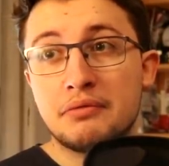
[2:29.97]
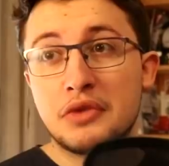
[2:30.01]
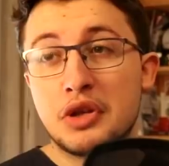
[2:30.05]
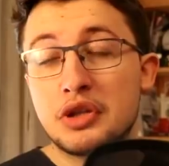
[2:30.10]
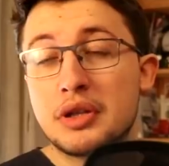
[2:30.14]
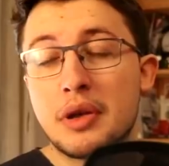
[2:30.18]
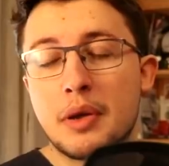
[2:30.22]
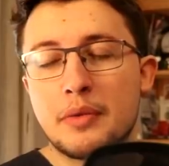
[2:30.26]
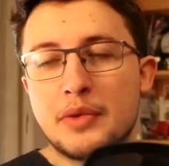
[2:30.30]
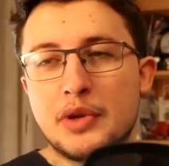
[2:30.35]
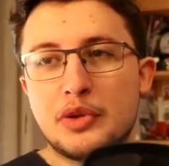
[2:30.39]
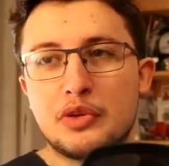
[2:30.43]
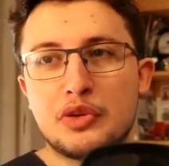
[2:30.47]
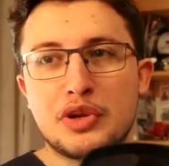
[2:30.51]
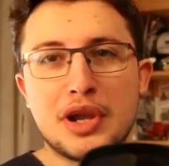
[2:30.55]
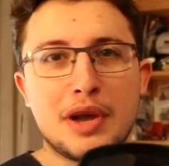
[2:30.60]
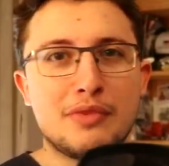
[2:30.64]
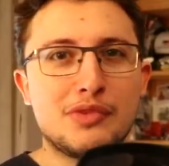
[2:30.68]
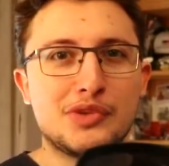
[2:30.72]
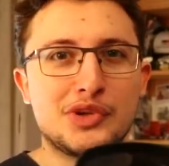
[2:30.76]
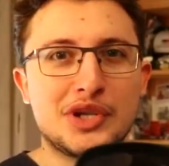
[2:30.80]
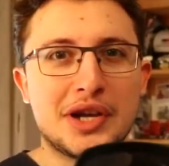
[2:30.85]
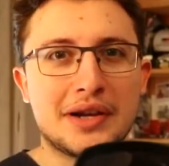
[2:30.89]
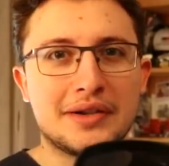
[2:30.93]
Yo estaba viendo ya
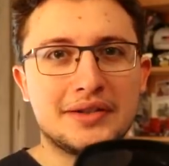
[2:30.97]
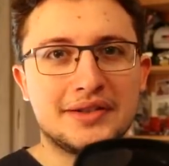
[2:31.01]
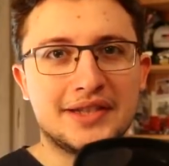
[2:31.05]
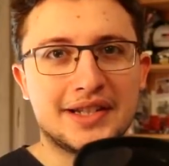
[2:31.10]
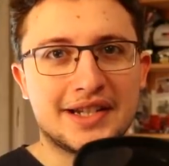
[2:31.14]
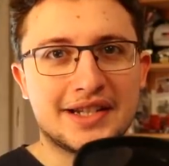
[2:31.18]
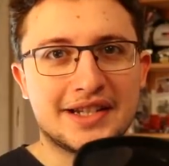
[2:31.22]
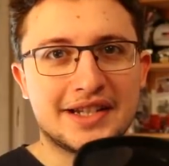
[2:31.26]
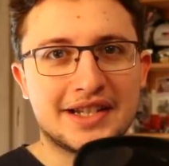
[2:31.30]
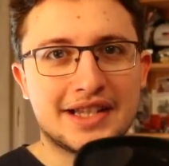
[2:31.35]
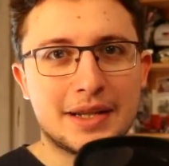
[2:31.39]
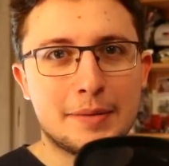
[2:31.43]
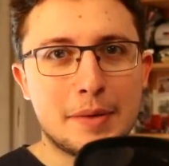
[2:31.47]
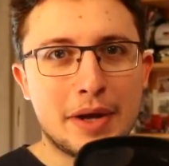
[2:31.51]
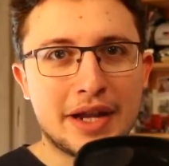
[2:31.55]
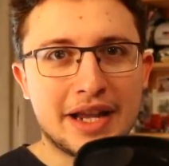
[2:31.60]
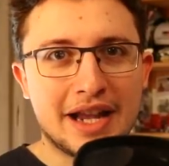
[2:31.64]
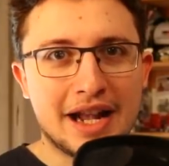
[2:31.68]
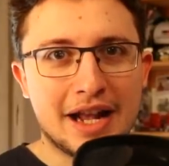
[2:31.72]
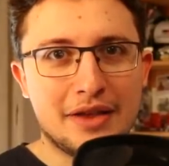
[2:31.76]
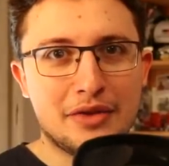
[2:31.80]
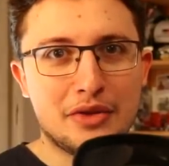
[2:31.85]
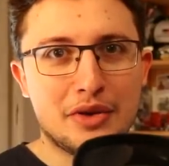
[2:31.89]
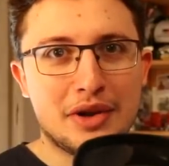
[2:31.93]
mucha gente que se estaba
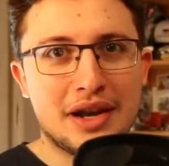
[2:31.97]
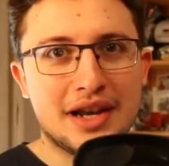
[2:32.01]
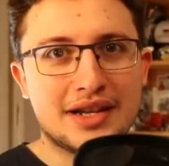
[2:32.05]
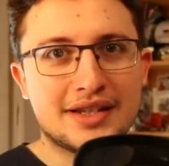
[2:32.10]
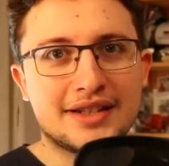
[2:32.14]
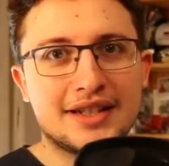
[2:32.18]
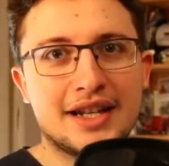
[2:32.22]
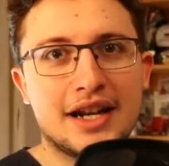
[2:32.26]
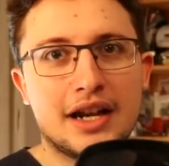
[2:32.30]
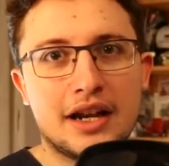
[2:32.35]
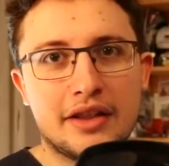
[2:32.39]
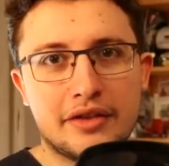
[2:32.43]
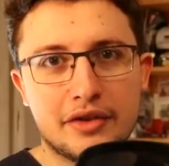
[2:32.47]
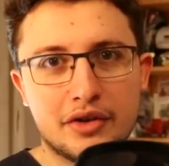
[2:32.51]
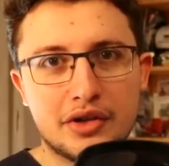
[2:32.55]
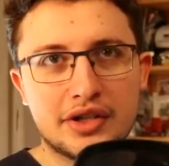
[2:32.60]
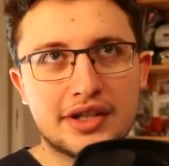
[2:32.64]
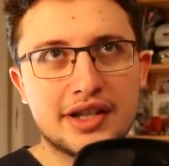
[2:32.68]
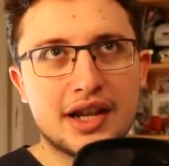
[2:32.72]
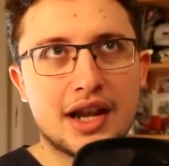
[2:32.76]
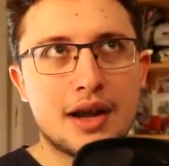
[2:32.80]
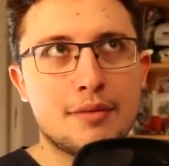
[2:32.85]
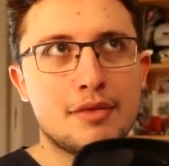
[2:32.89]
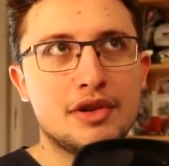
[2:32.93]
quejando de las
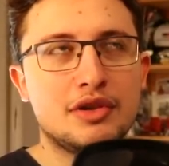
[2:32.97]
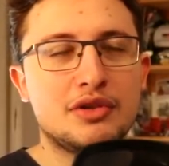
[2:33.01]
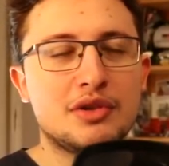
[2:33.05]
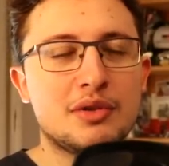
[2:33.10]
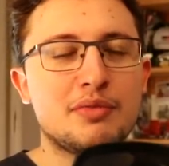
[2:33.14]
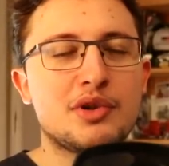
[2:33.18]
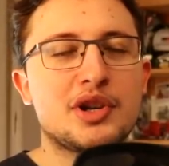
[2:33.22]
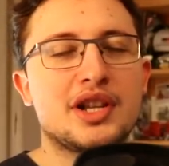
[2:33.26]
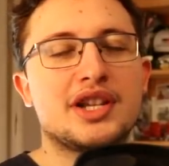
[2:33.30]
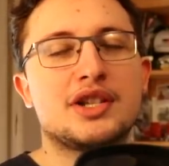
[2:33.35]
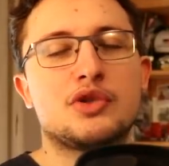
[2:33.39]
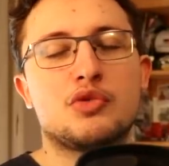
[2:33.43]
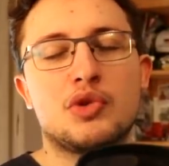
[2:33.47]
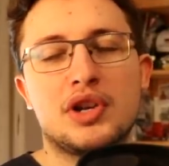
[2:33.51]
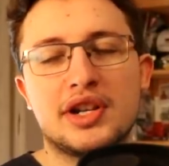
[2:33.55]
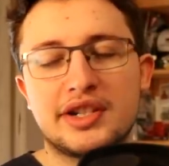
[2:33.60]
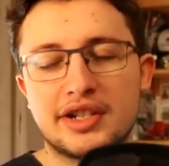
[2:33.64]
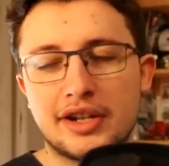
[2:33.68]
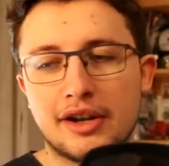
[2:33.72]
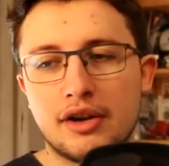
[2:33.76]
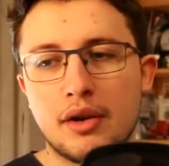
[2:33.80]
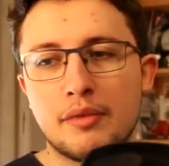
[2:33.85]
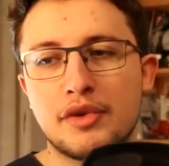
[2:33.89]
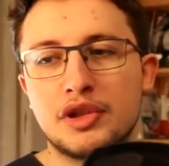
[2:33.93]
declaraciones de Hamilton, porque suele
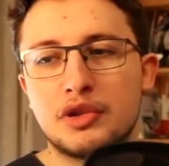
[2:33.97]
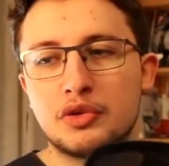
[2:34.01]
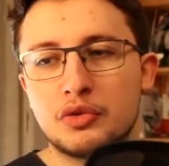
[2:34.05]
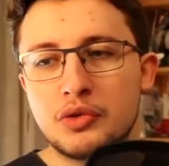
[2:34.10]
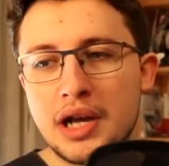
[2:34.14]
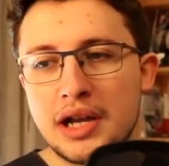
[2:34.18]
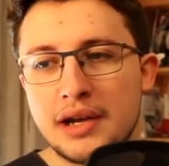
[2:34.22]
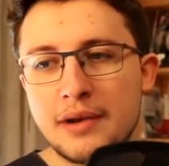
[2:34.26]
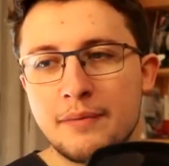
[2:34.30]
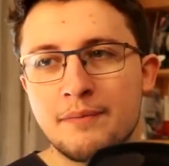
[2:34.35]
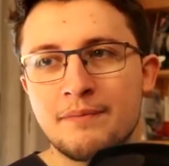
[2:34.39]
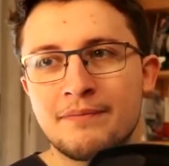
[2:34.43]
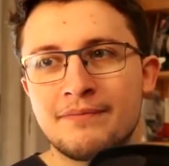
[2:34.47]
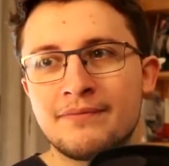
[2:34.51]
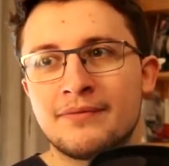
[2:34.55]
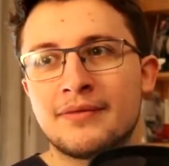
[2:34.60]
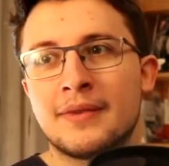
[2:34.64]
ser lo habitual